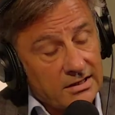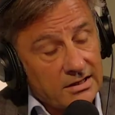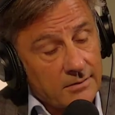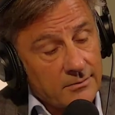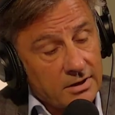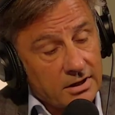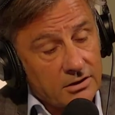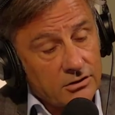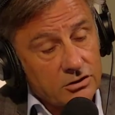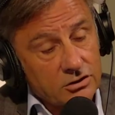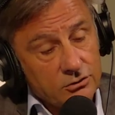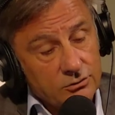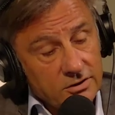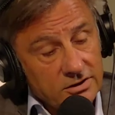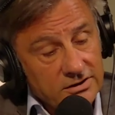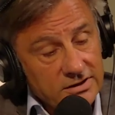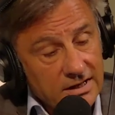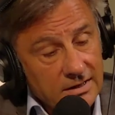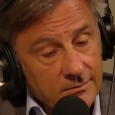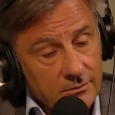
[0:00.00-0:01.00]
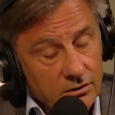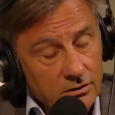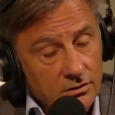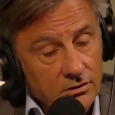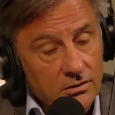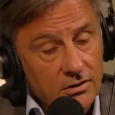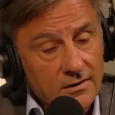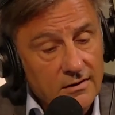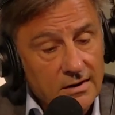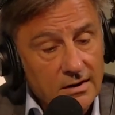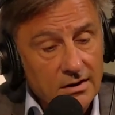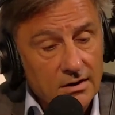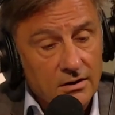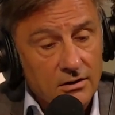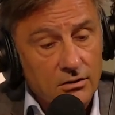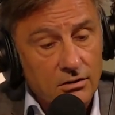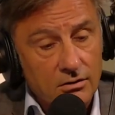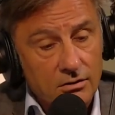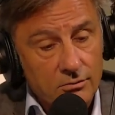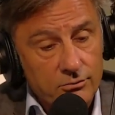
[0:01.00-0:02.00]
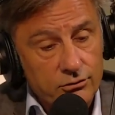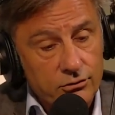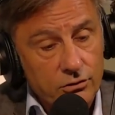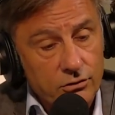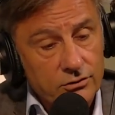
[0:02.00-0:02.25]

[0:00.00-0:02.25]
la mairie du 18e euh, pour